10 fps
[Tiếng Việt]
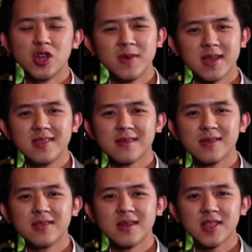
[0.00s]
Jimmy Thái Nhật
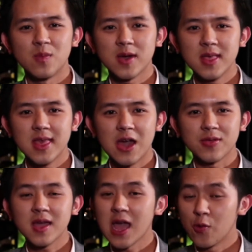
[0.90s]
xin trân trọng kính
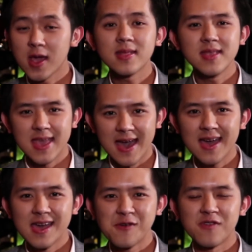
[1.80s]
chào tất cả quý khán thính
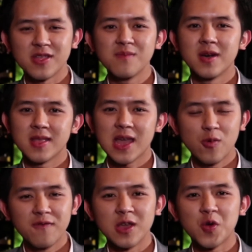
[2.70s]
giả và xin mời tất
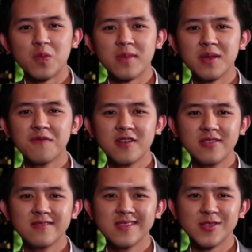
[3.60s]
cả quý vị cùng đến
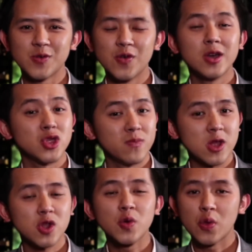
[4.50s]
với chương trình của The
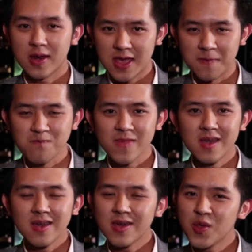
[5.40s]
Jimmy Show tuần này.
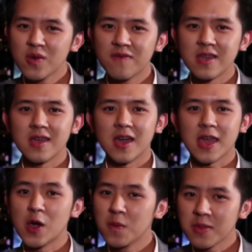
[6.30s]
Kính thưa quý vị, à,
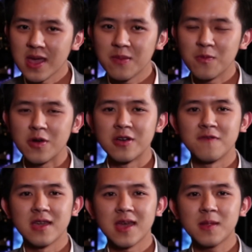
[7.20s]
ngày hôm nay một người
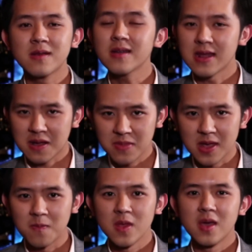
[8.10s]
vị khách rất đặc biệt.